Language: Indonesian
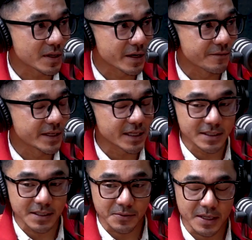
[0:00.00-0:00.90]

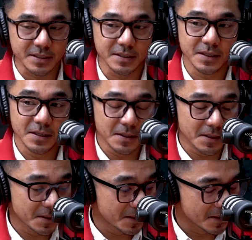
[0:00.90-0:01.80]
klarifikasi satu lagi.
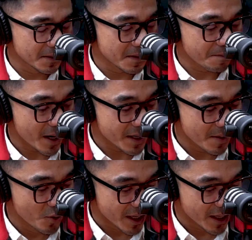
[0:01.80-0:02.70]
Pada
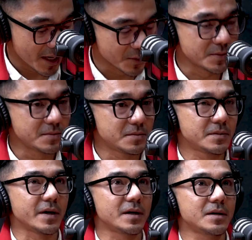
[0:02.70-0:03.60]
bulan lalu
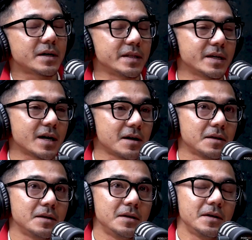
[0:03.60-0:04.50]
ya,
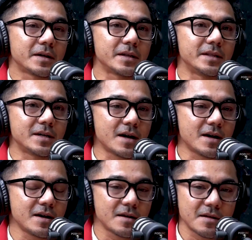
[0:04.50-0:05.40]
ketika
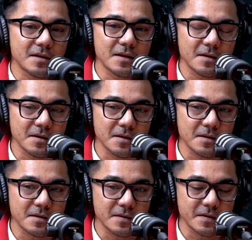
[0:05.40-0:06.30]
ketika
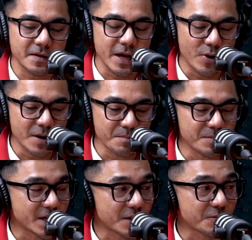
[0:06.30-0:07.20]
uh, Dewan
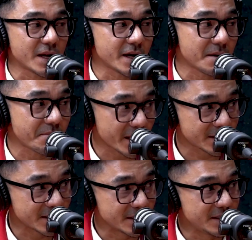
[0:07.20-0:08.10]
Pimpinan Wilayah
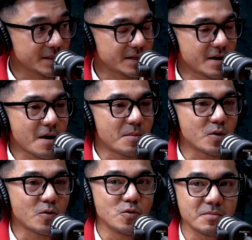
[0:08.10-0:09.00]
PSI
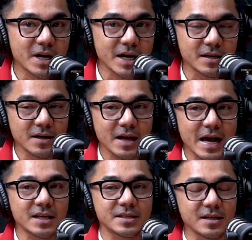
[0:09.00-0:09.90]
mengumumkan
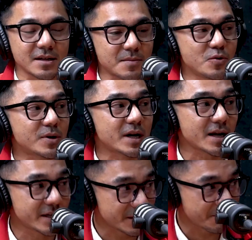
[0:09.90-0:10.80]
hasil rembuk
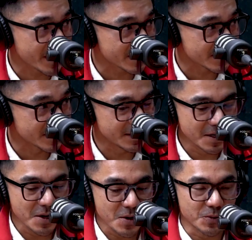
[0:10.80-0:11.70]
rakyat PSI
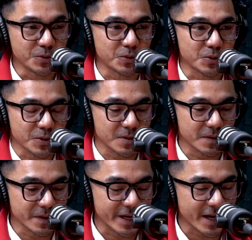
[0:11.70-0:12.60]
untuk
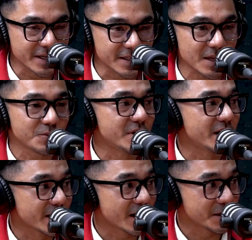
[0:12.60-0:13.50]
DKI 1
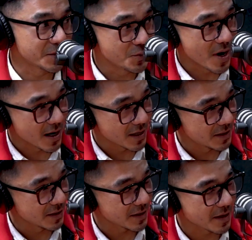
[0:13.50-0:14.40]
dan DKI
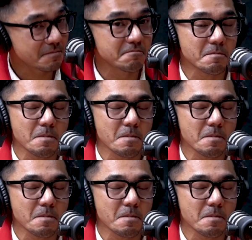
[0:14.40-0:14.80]
2 ya